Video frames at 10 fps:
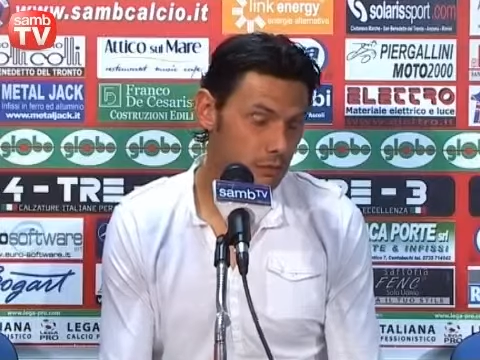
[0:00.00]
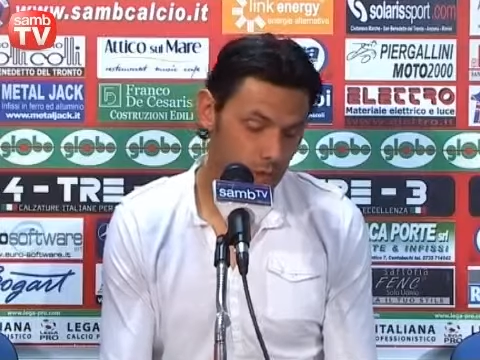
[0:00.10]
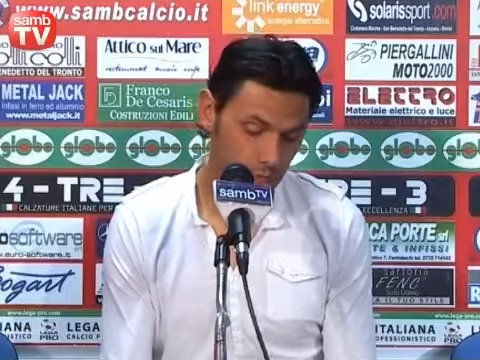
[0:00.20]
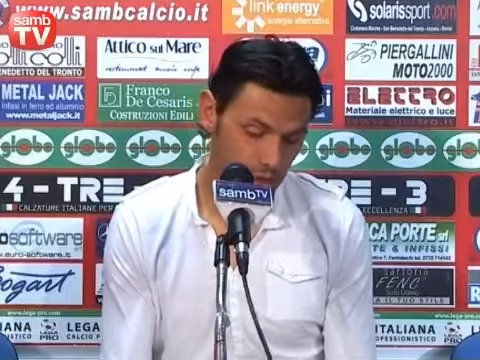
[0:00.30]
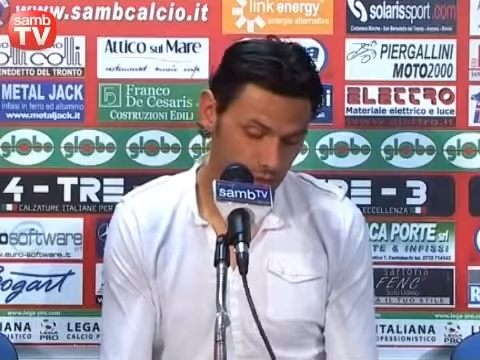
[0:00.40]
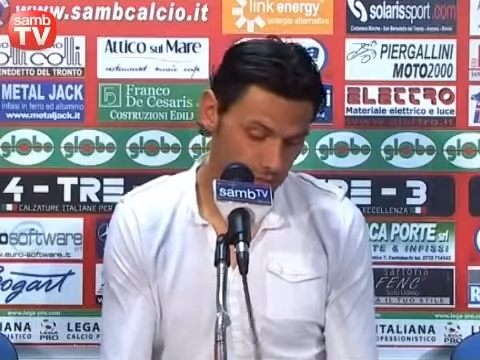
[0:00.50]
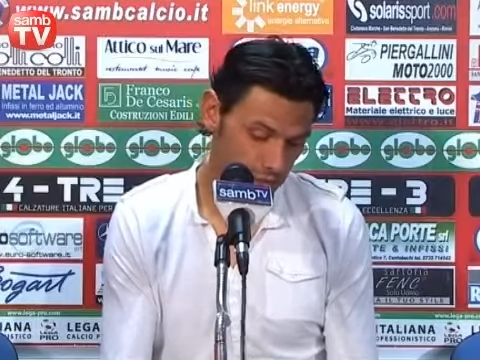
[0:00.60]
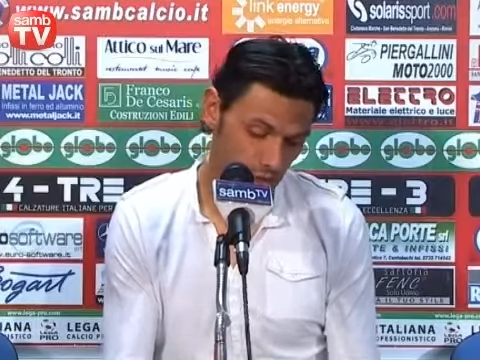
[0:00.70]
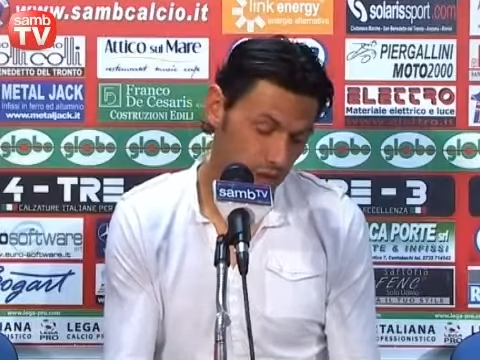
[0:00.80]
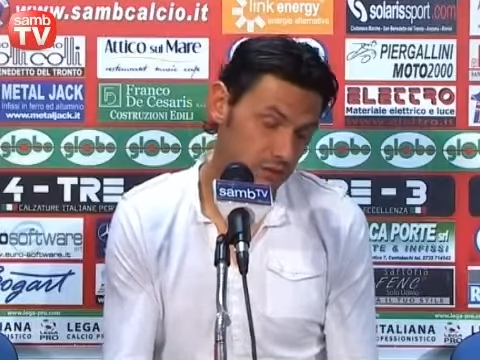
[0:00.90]
come abbiamo,
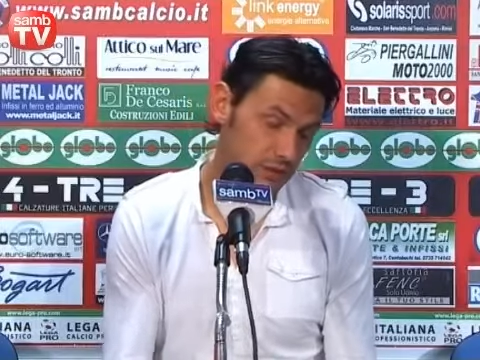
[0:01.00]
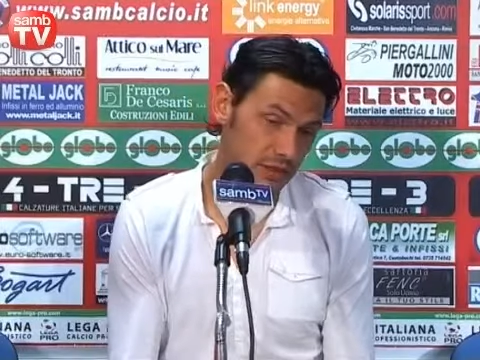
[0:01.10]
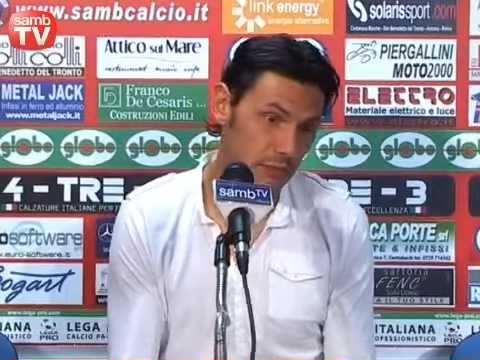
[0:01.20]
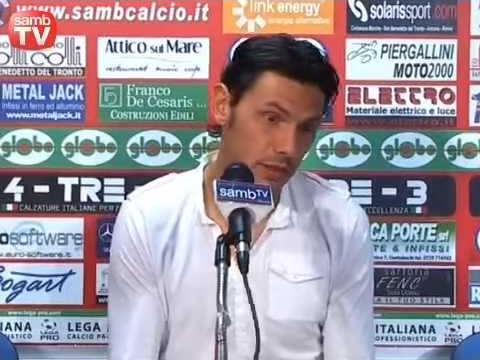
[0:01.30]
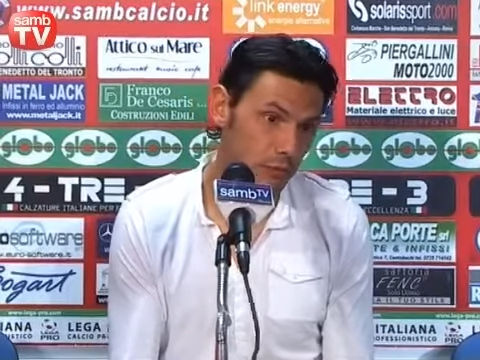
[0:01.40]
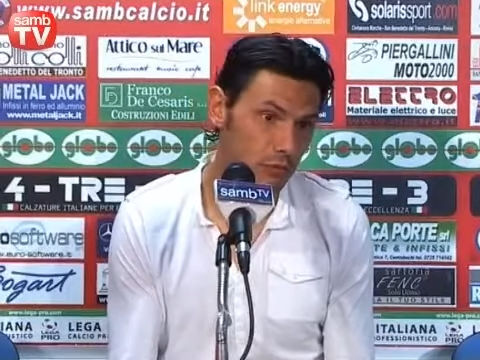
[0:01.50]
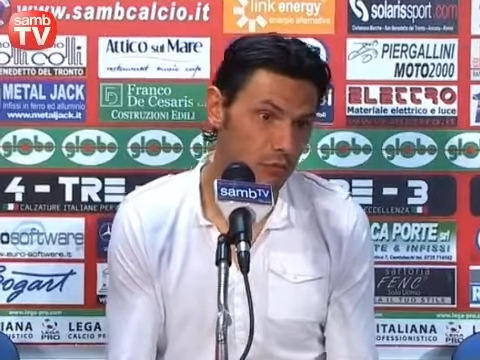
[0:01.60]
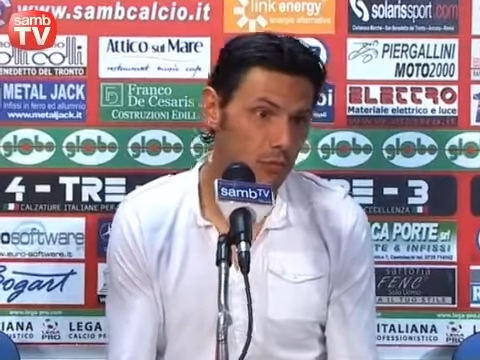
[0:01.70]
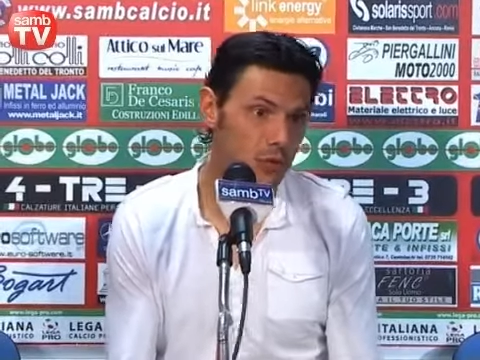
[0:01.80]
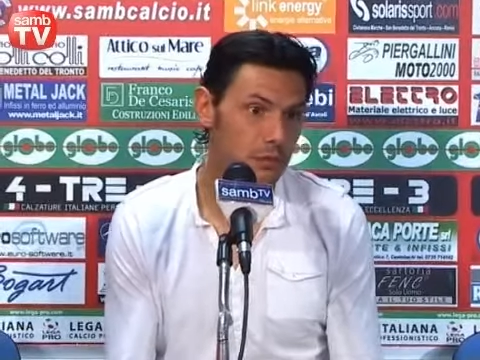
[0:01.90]
cioè, sappiamo
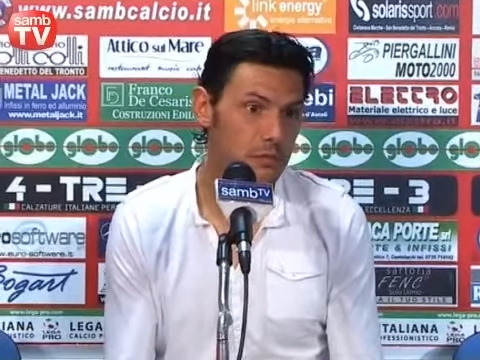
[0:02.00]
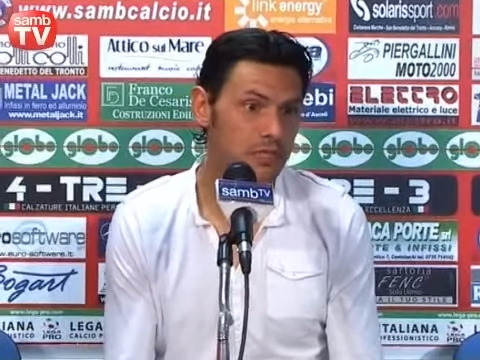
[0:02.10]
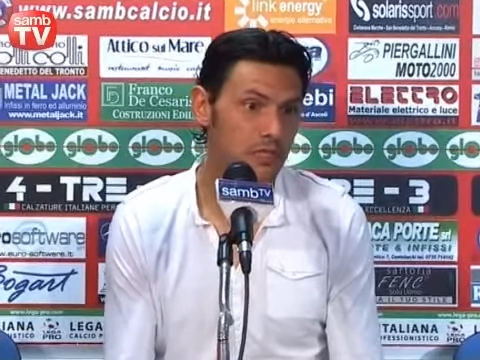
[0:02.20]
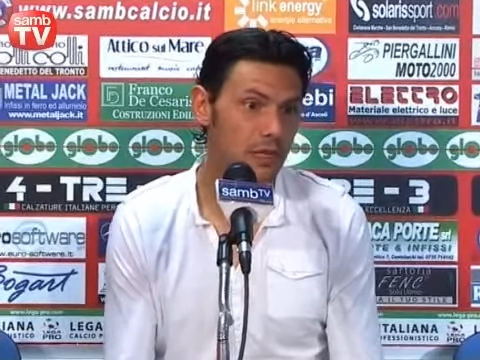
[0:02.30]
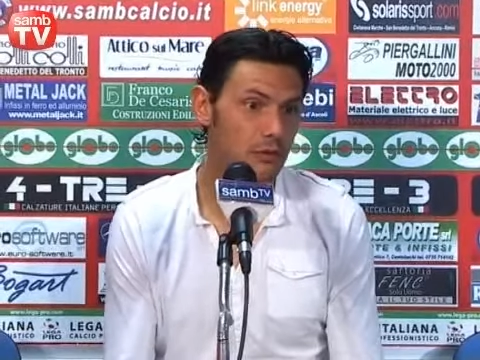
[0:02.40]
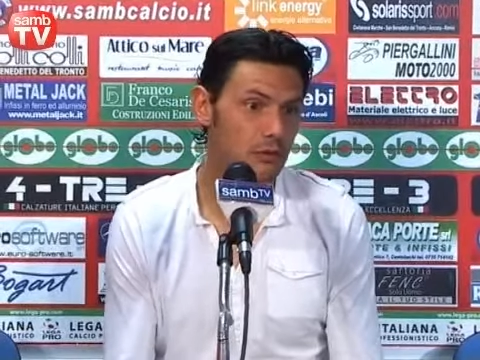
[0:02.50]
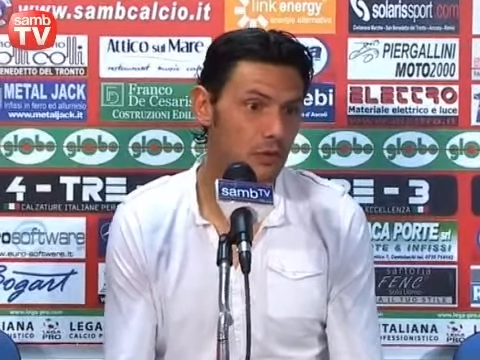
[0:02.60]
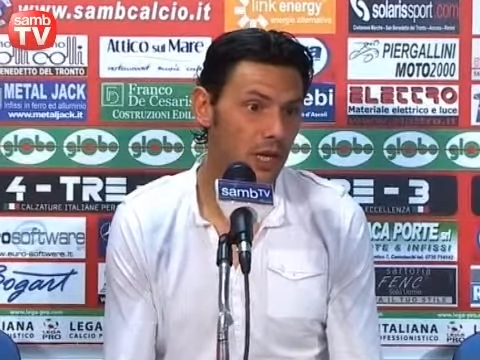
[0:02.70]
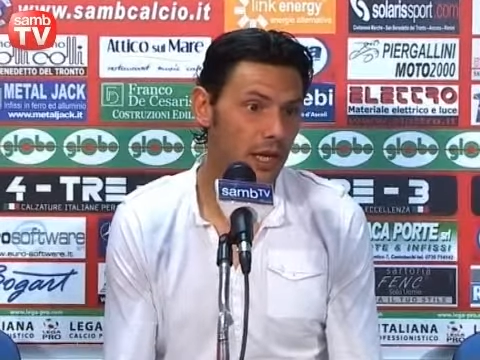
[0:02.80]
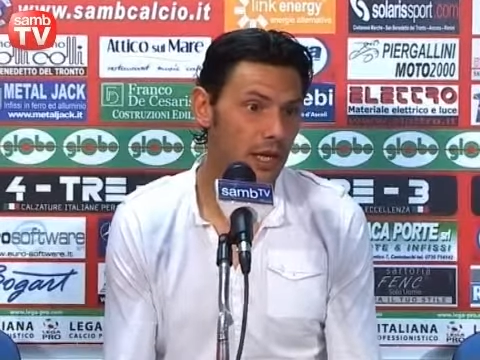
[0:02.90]
tutti, il mister è uno
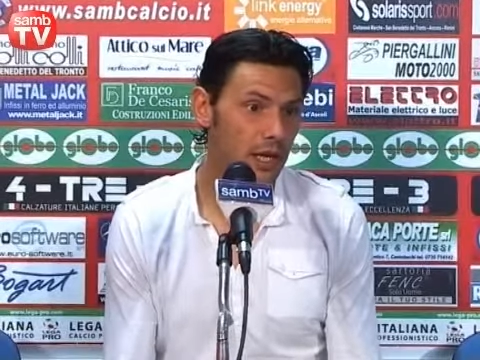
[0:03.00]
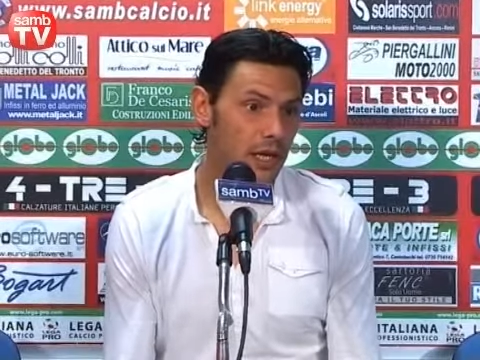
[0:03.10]
che,